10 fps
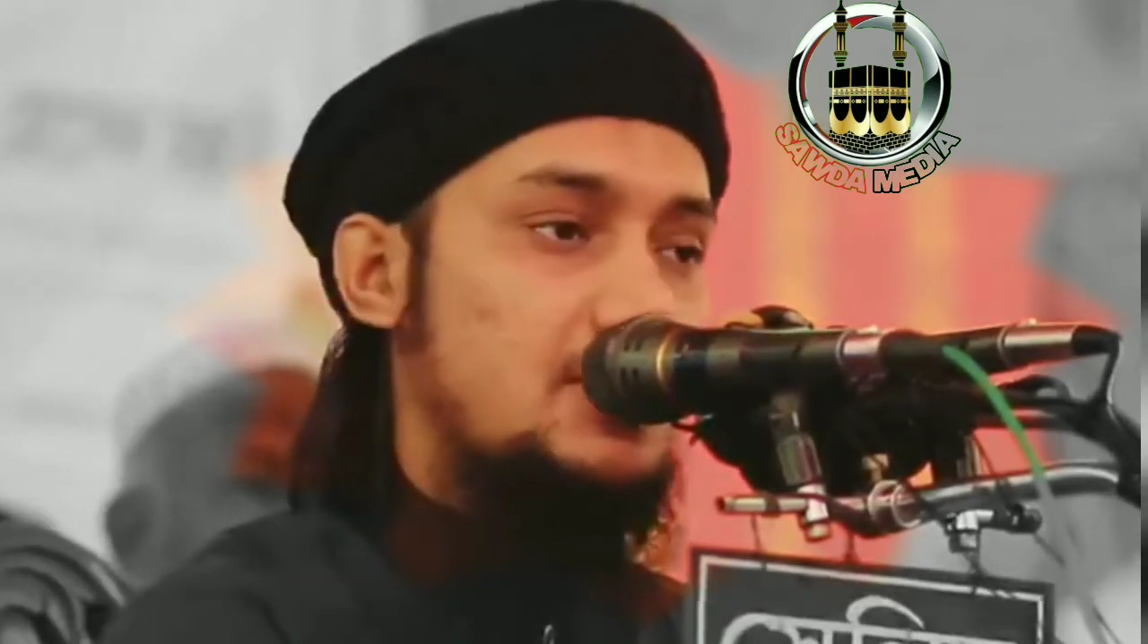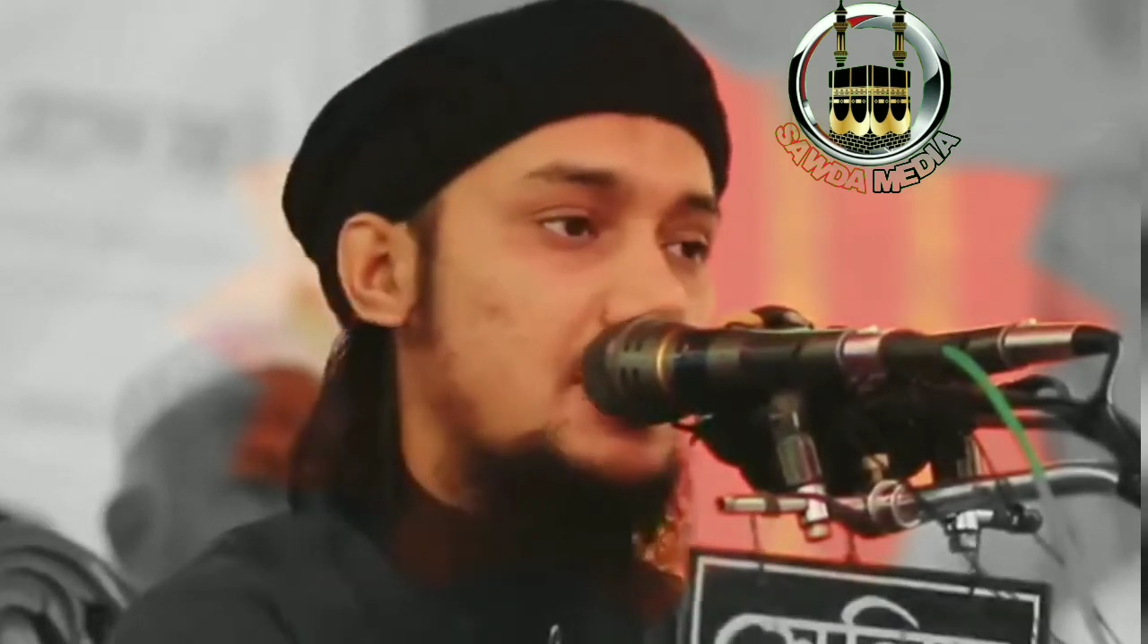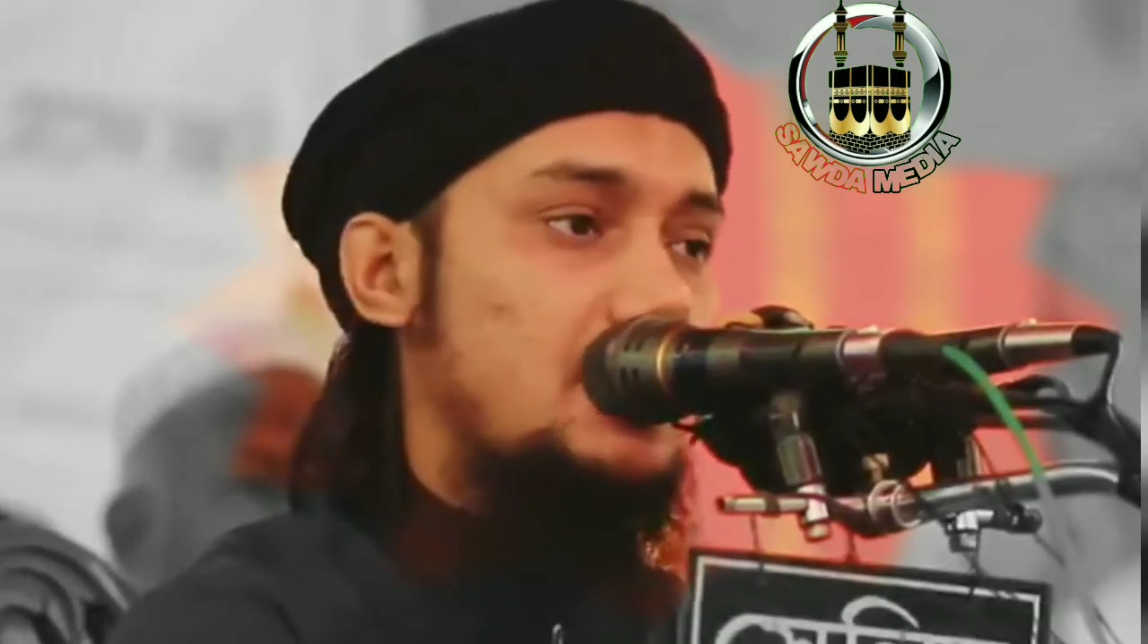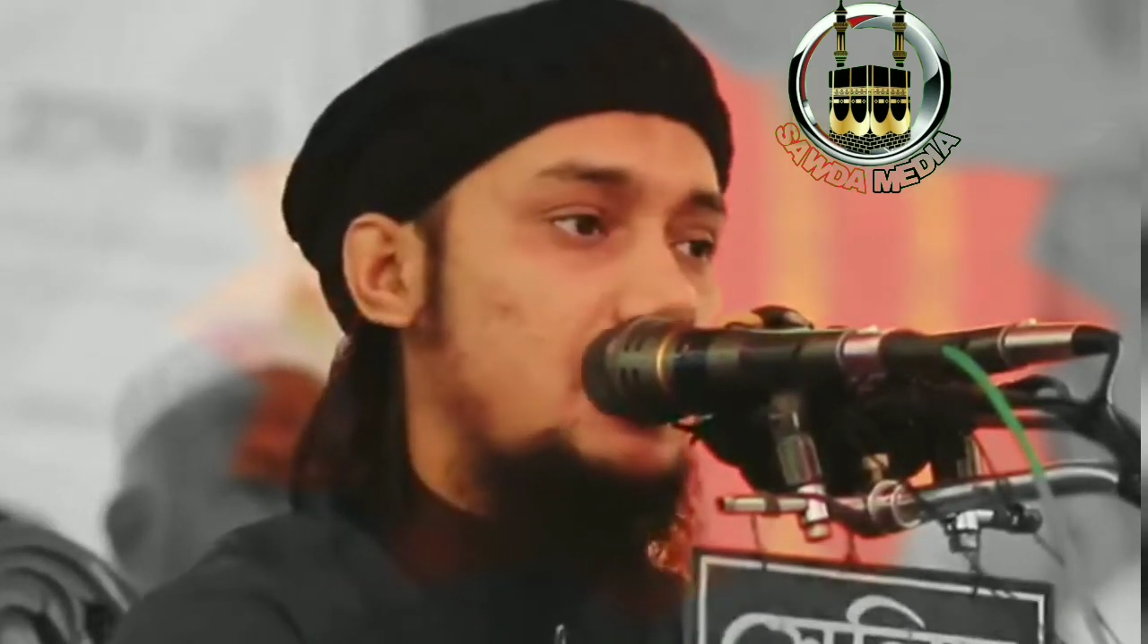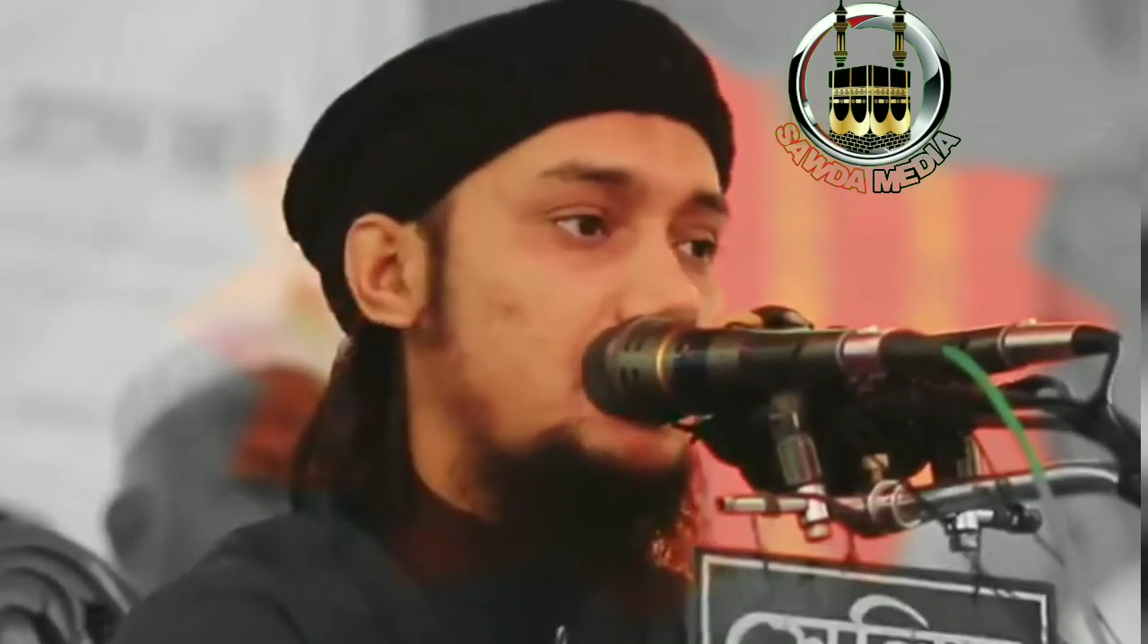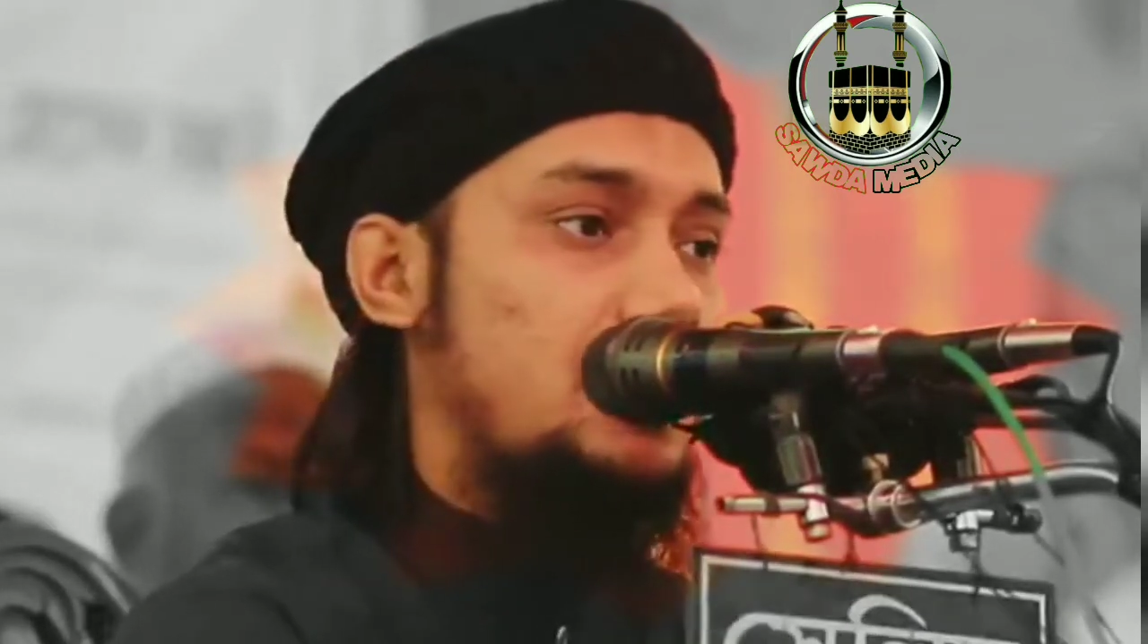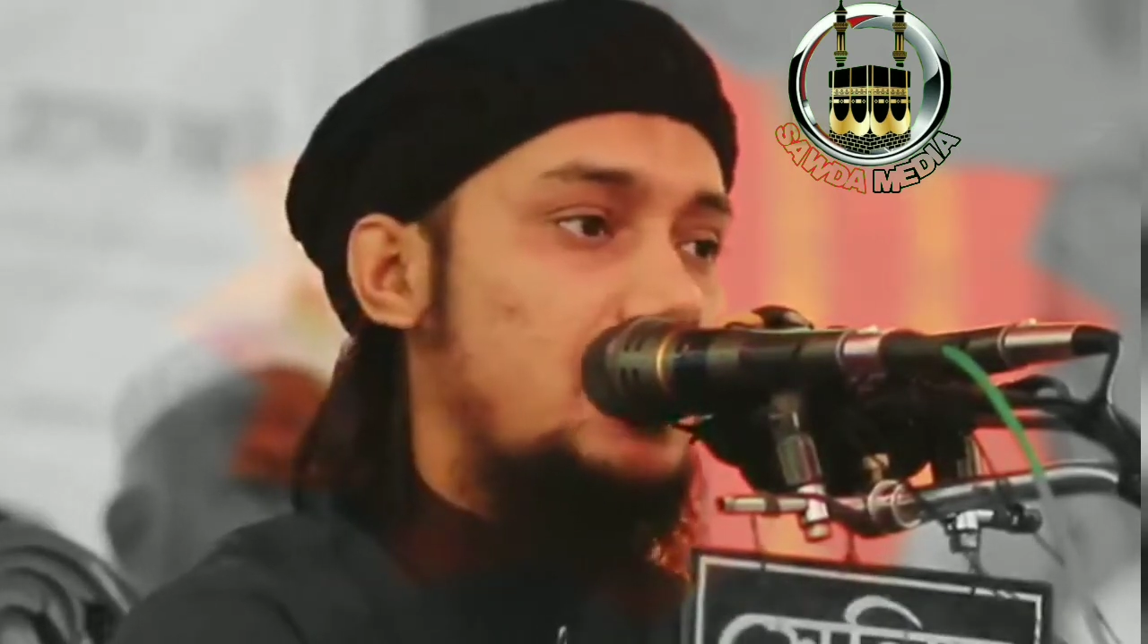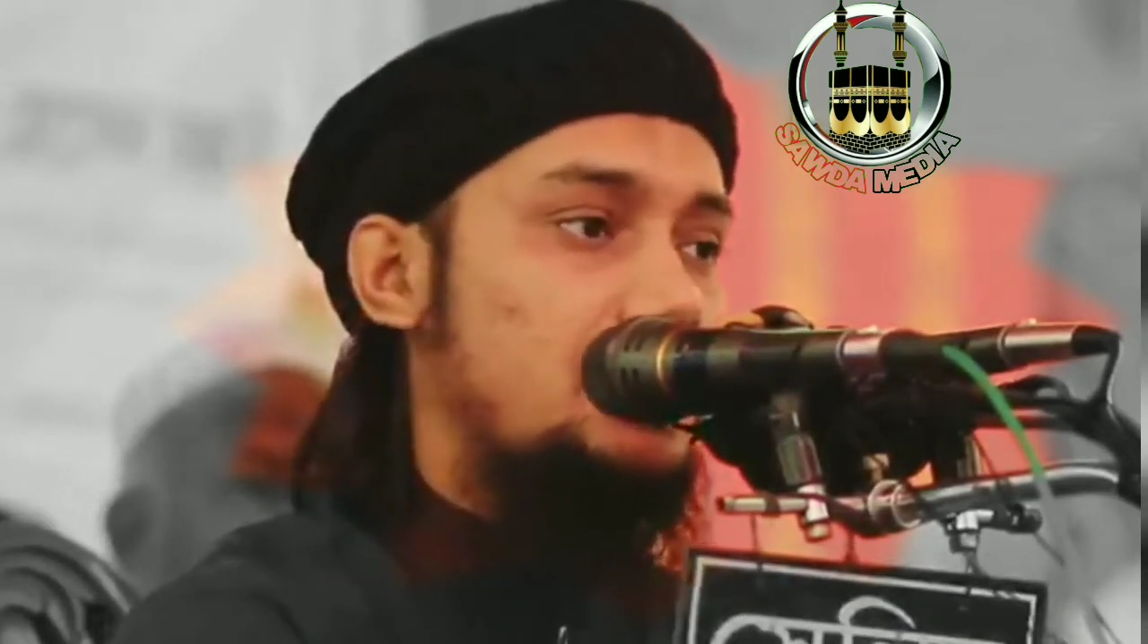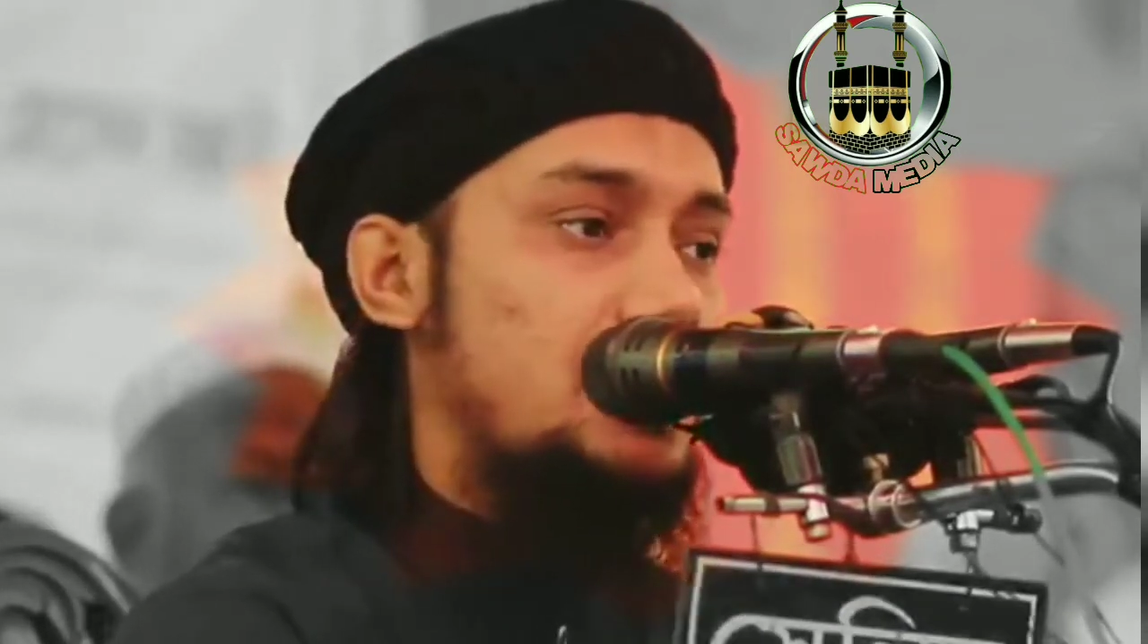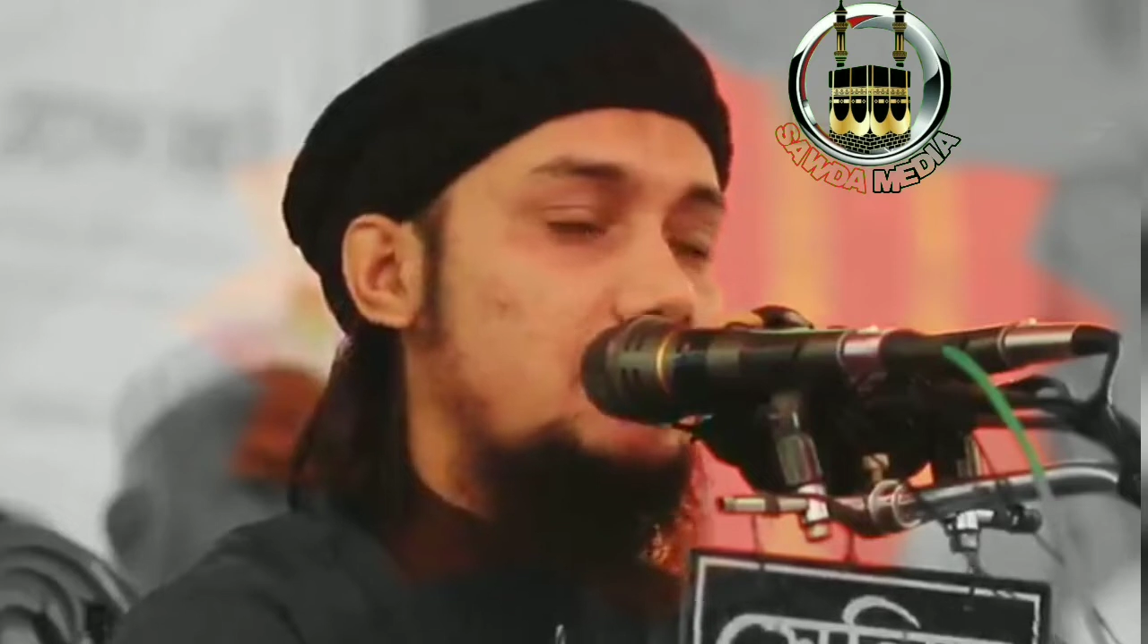সাল্লু
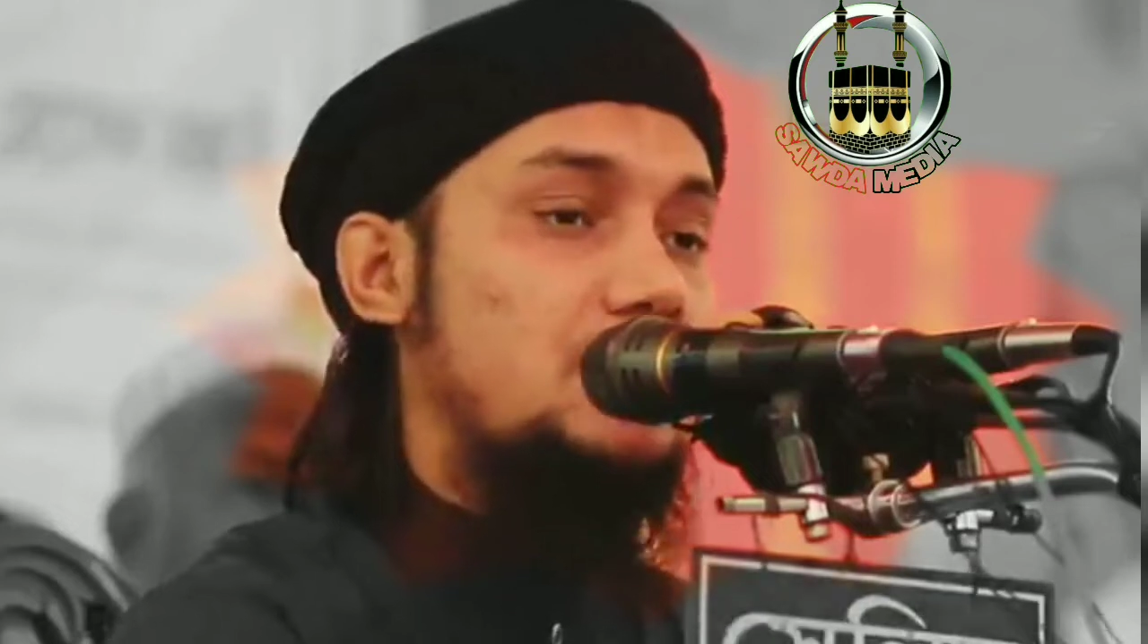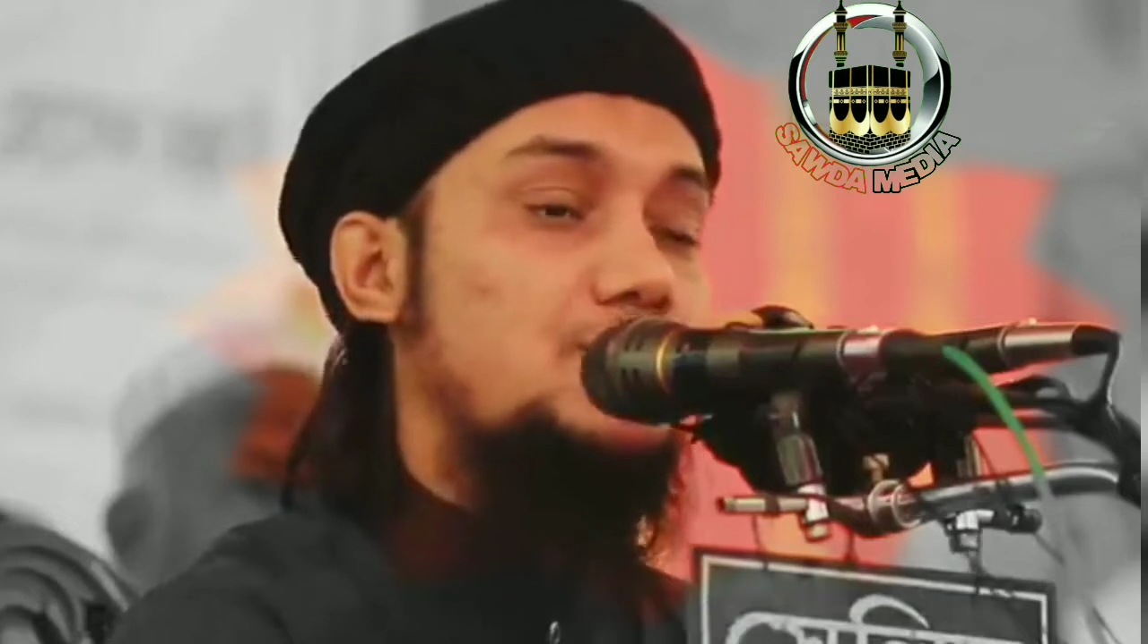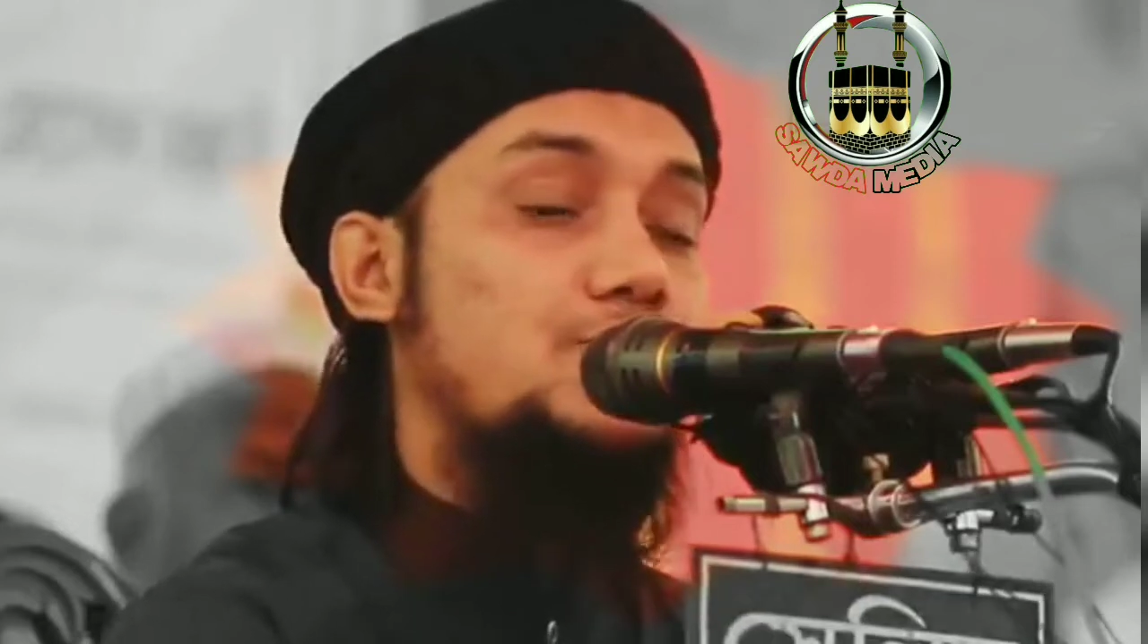আলিয়াস্লামের